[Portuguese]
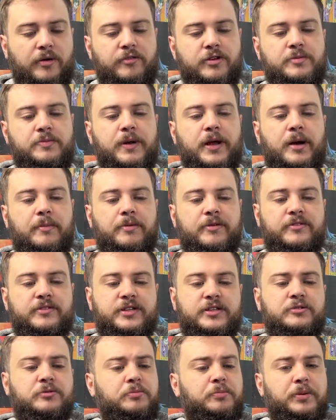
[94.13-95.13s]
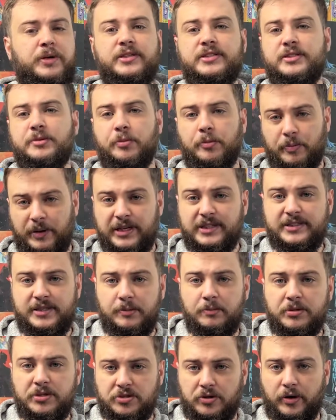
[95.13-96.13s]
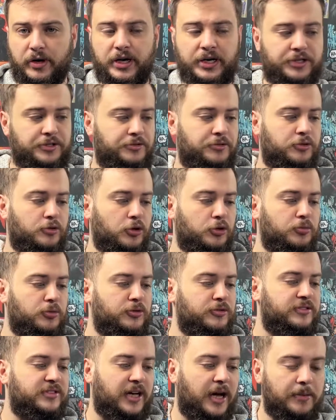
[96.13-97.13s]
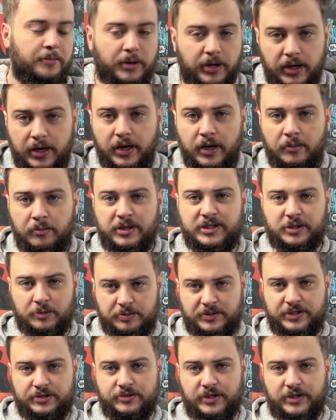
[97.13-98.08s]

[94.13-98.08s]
vou explicar para vocês um princípio bem simples que eu acredito que todo mundo saiba, mas eu preciso